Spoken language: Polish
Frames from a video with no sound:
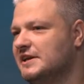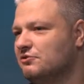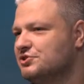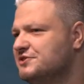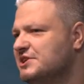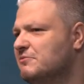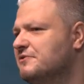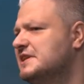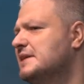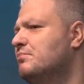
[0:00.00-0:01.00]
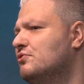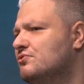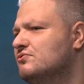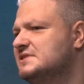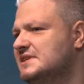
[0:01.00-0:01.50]
Oczywiście mówię tak
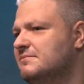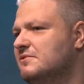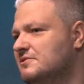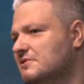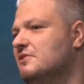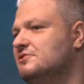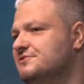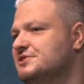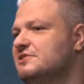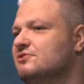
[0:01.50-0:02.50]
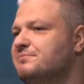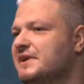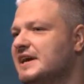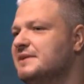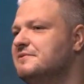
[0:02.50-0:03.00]
pokrótce, bo mhm. No, oczywiście nie
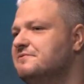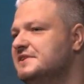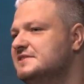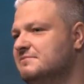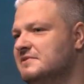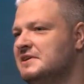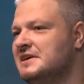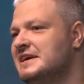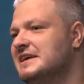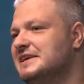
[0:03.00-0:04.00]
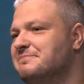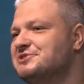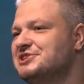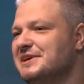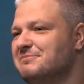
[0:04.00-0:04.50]
odbierajmy widzom no, tej
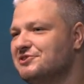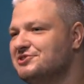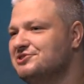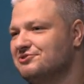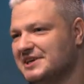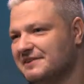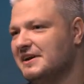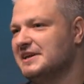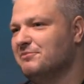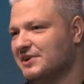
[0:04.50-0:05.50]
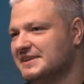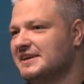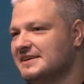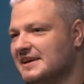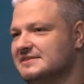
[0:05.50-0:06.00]
przyjemności odkrywania
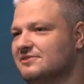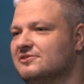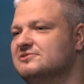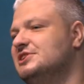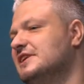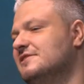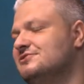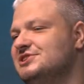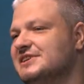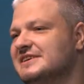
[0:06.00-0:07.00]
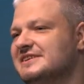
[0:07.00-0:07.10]
bohatera za mhm. na odcinek.